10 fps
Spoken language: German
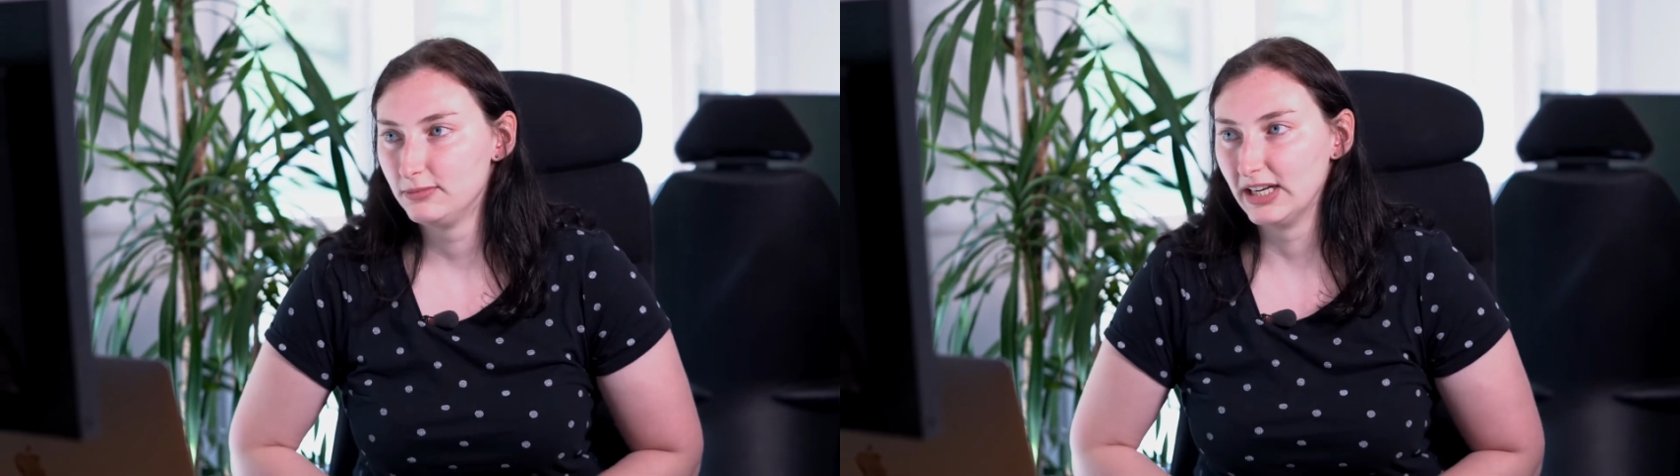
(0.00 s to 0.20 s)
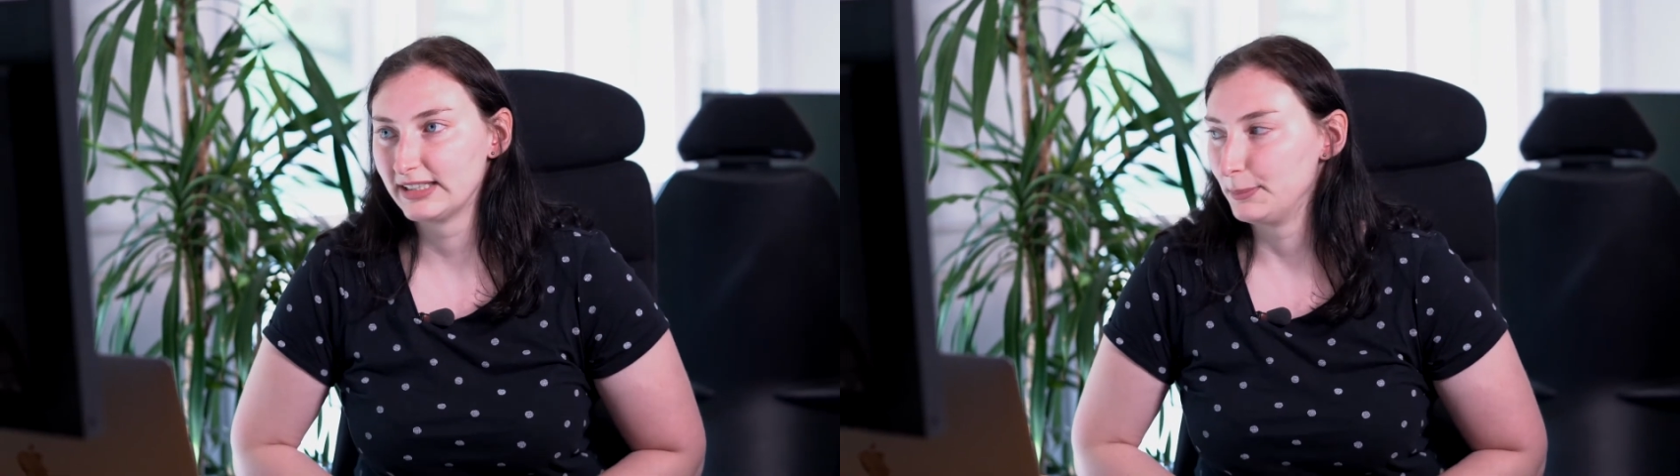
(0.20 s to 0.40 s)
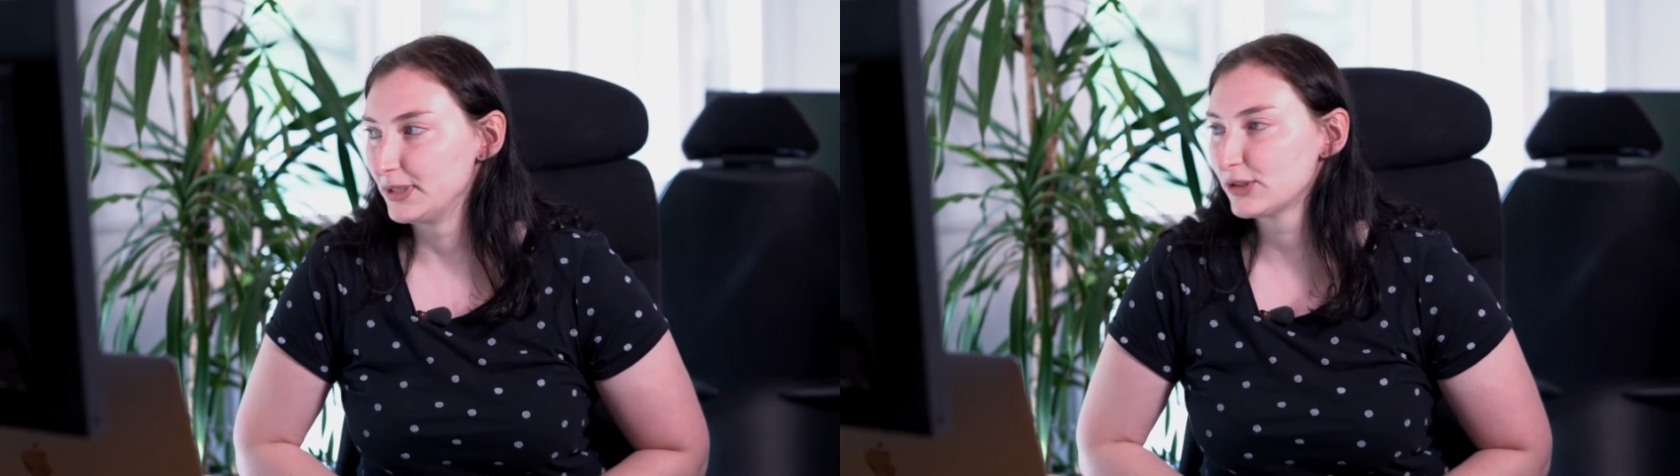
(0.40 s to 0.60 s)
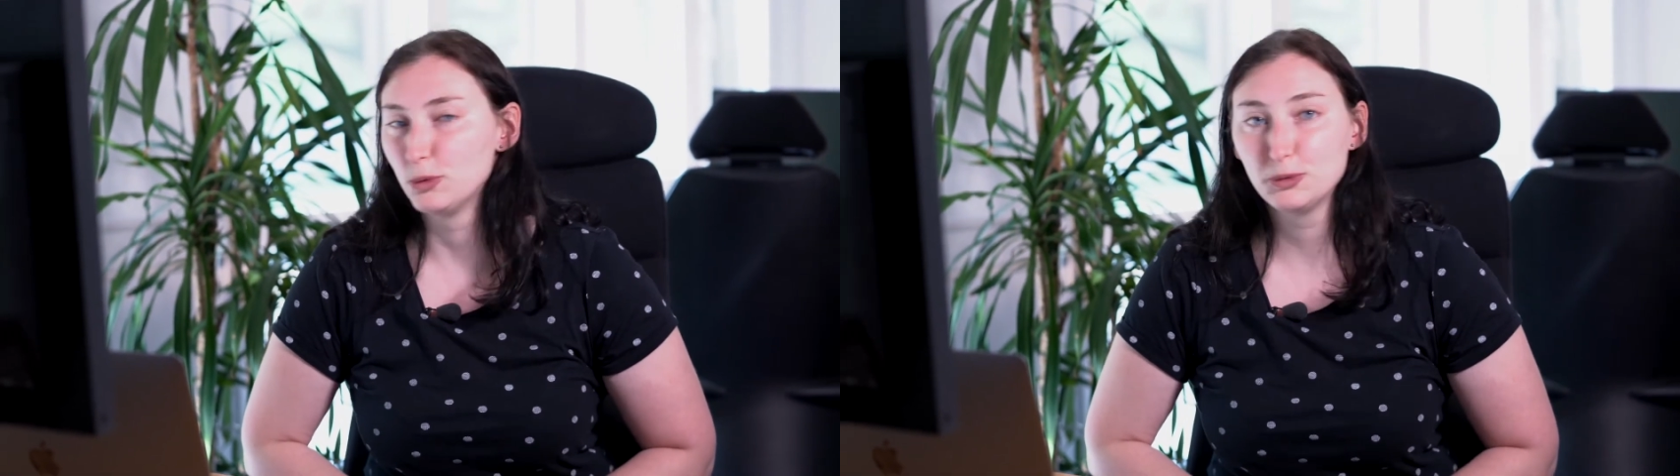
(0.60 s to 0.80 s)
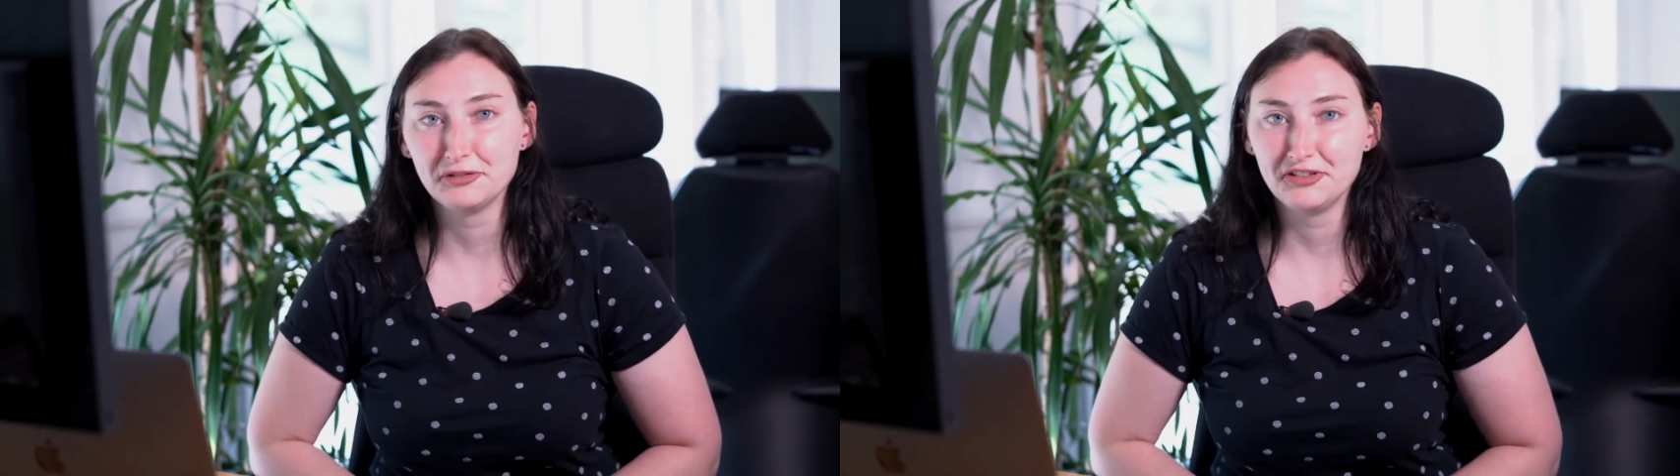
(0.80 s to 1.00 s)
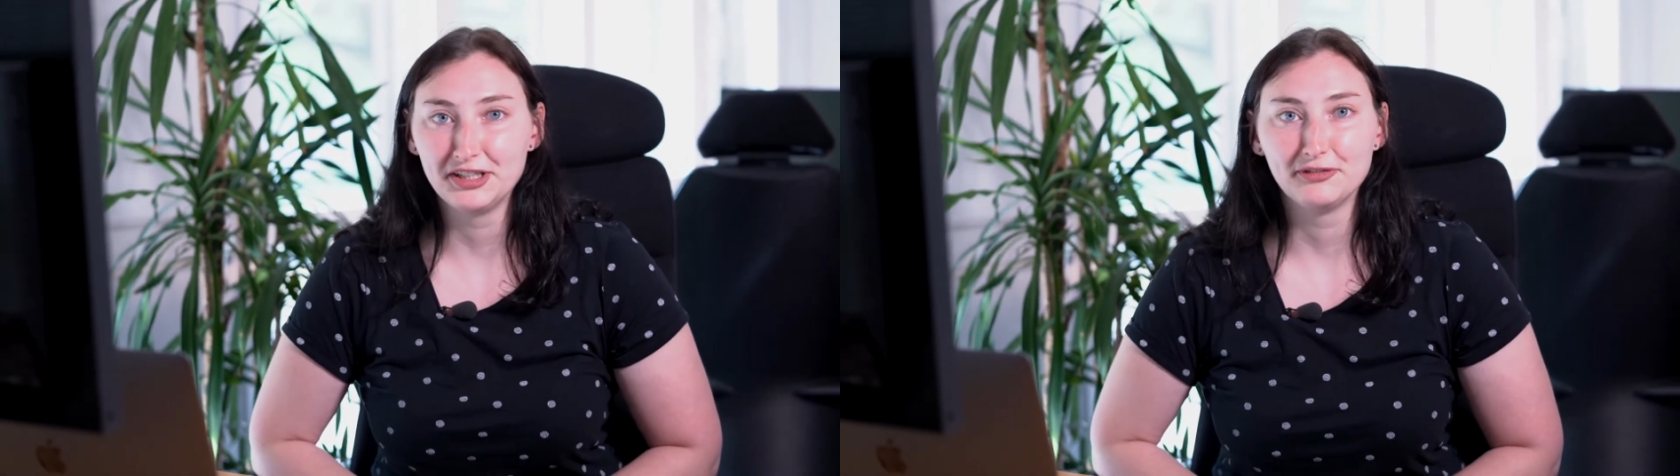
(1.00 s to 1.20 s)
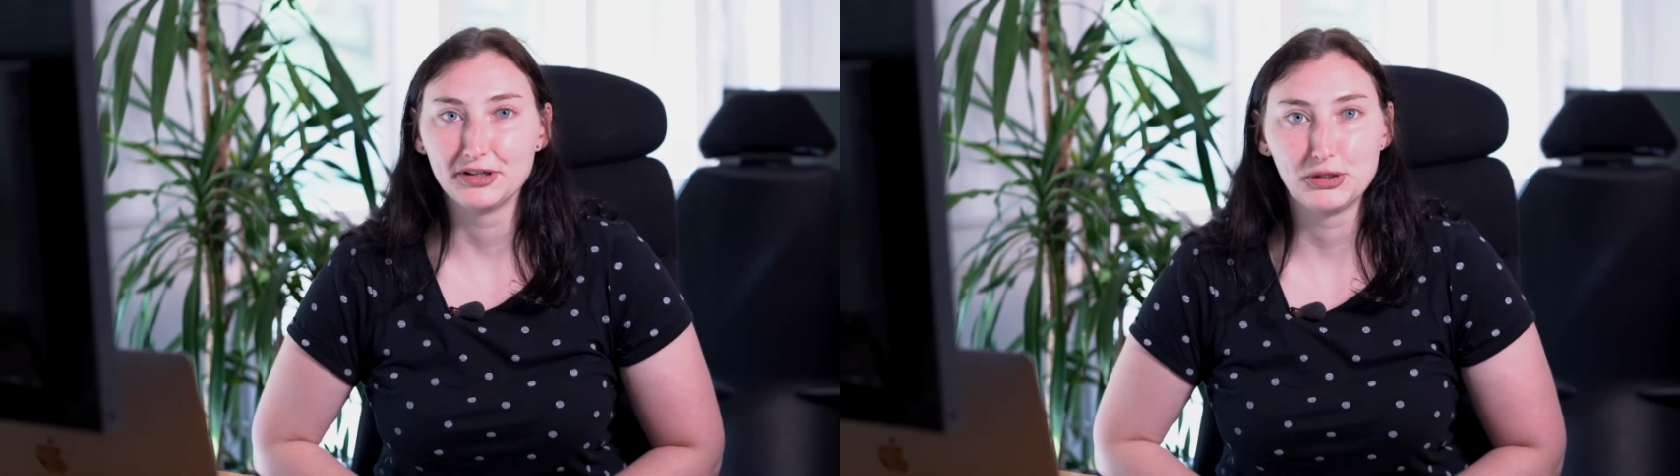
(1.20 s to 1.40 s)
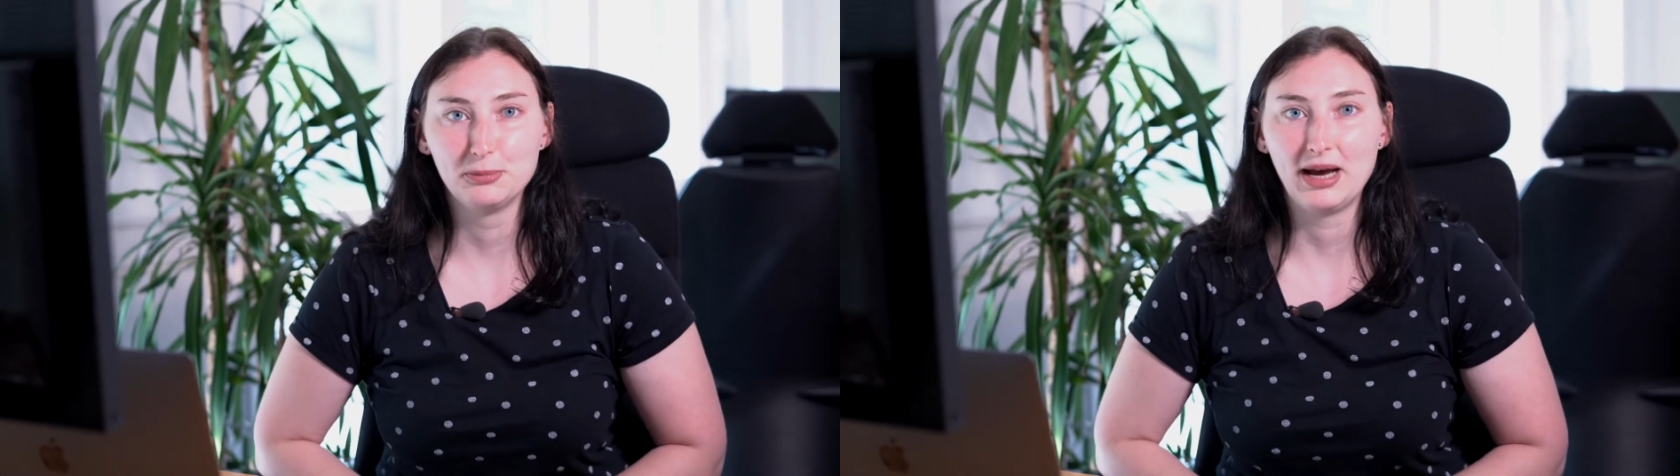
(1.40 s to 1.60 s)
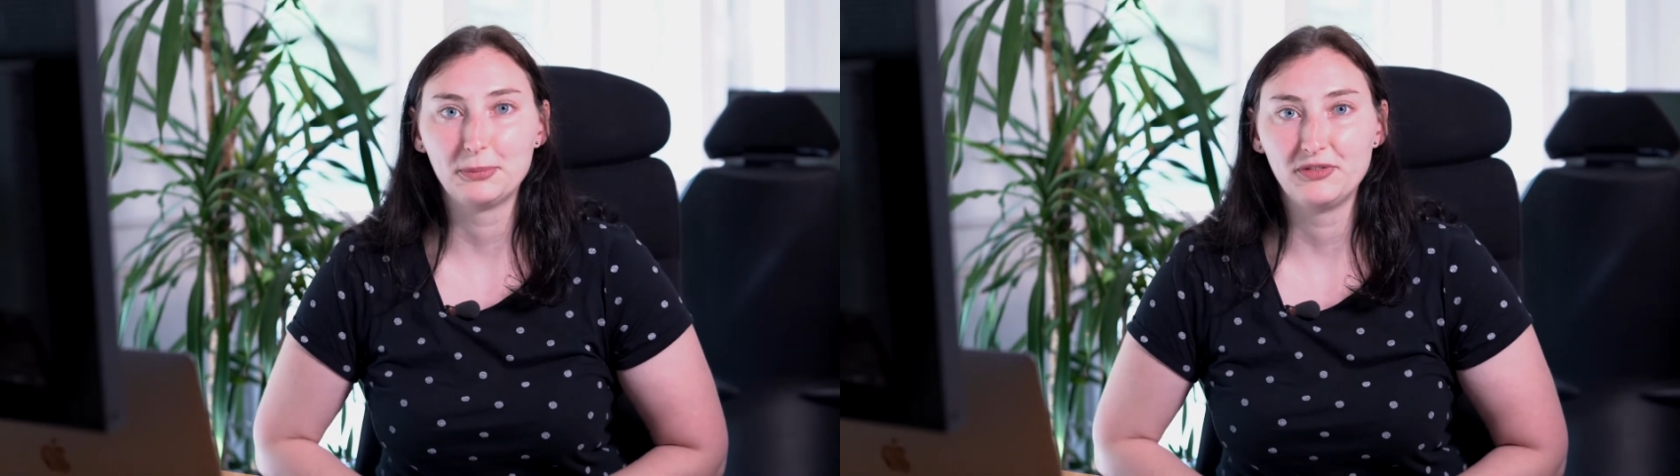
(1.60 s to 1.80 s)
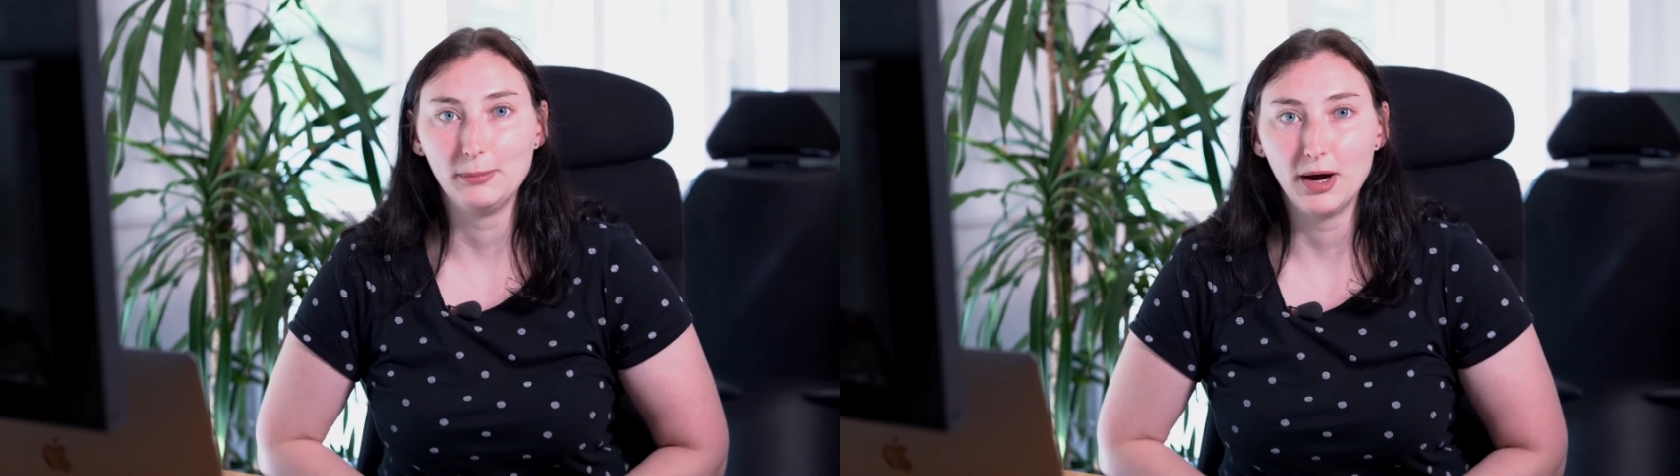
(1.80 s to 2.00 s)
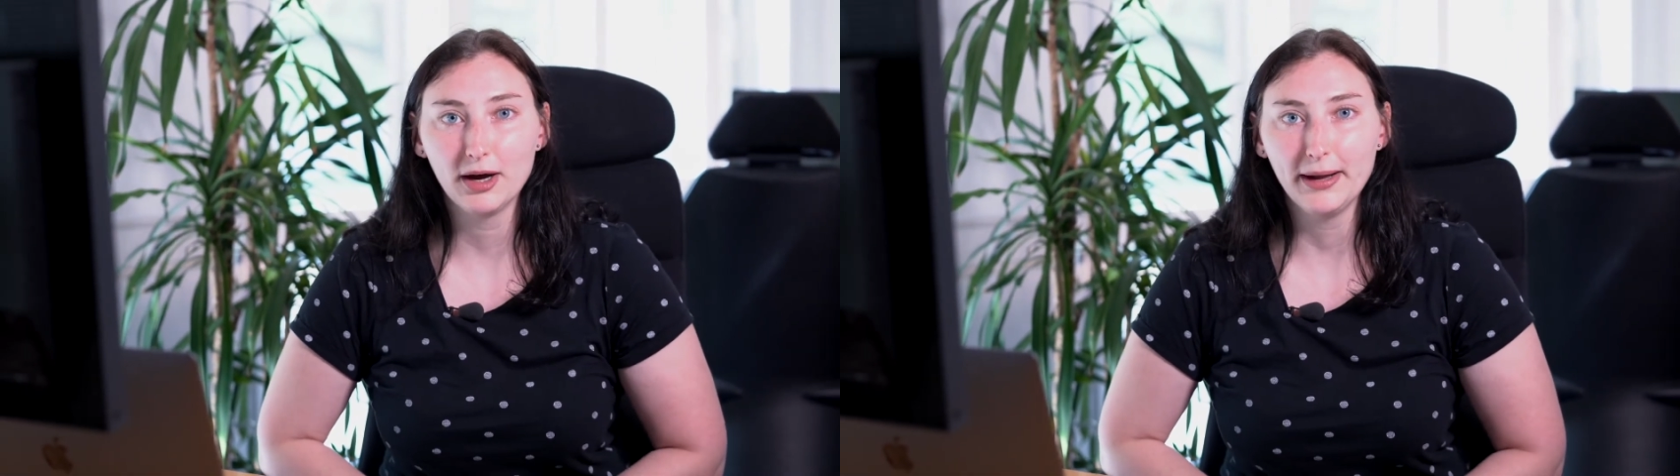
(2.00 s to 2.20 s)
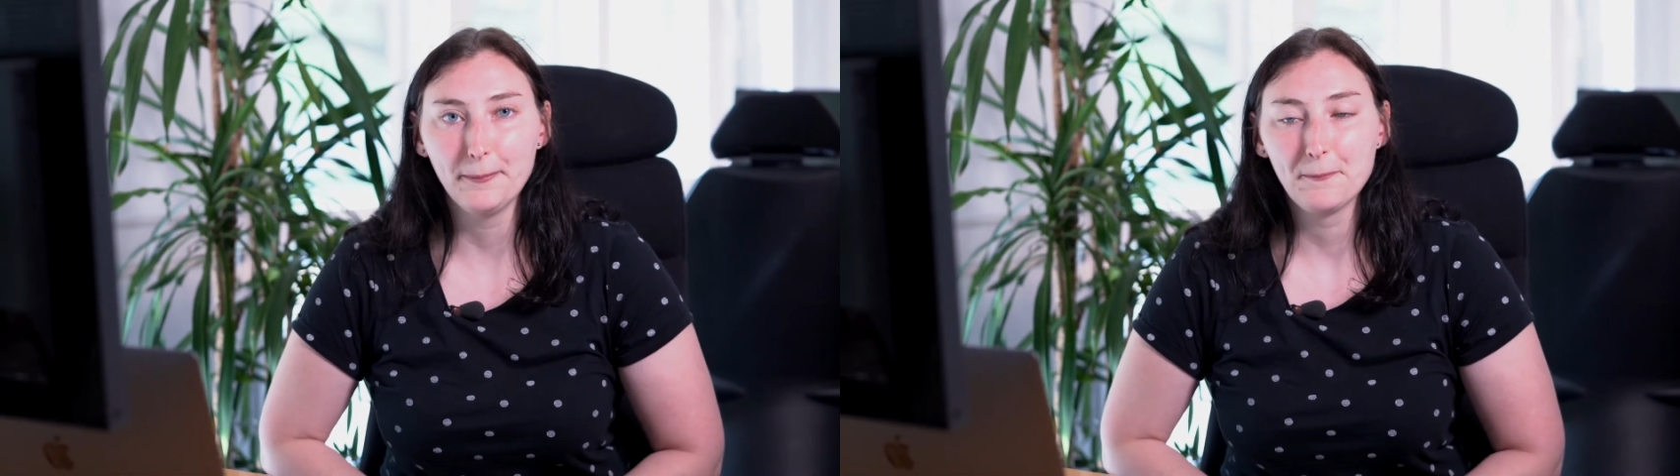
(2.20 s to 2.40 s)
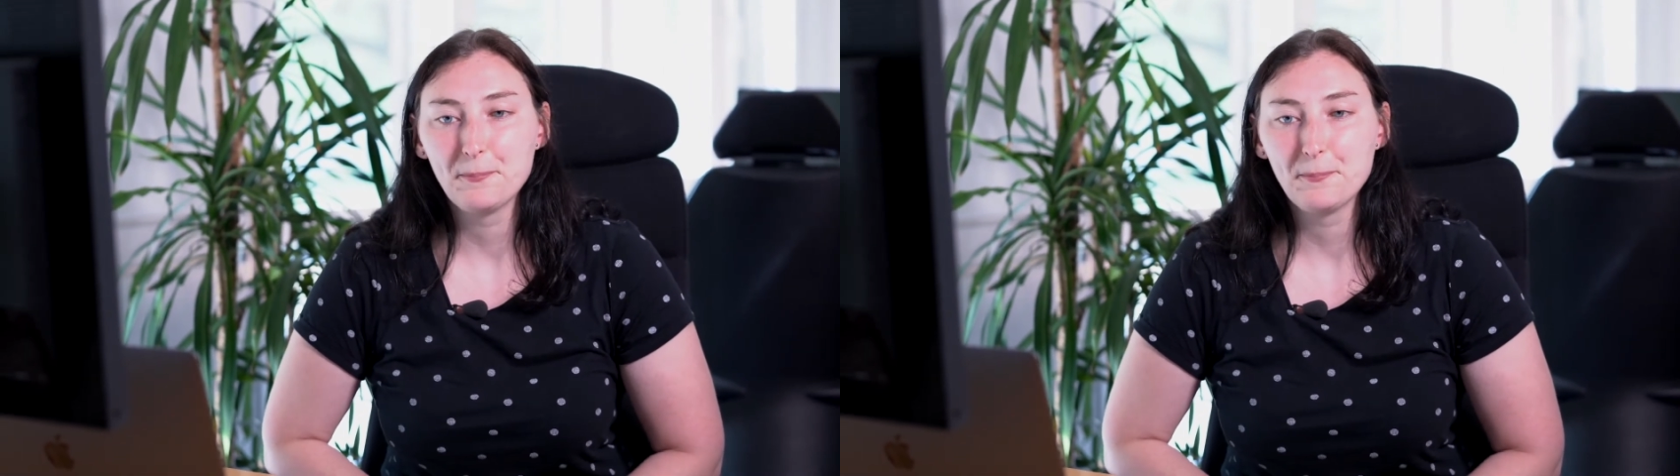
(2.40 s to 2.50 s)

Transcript: vielleicht auch ein herausfinden, was ich überhaupt machen will.